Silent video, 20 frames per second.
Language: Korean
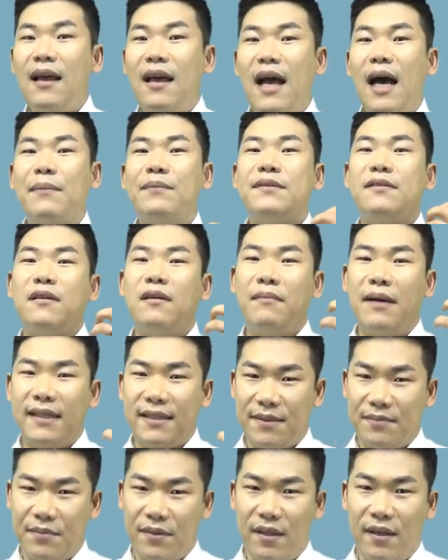앞서
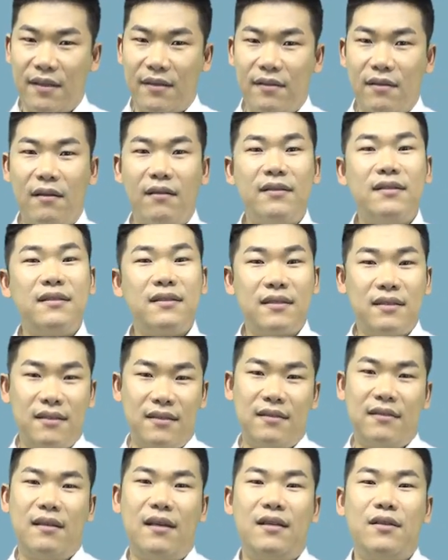말씀드렸던
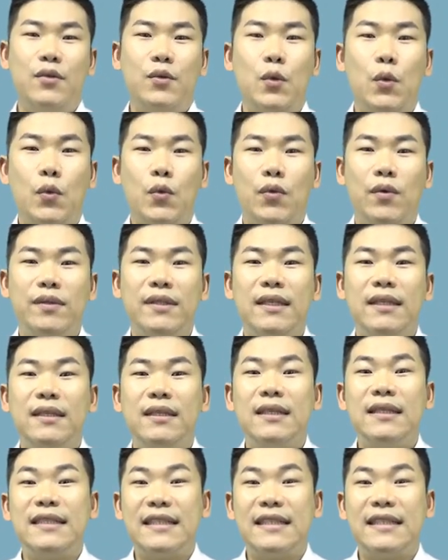그러한 요건들을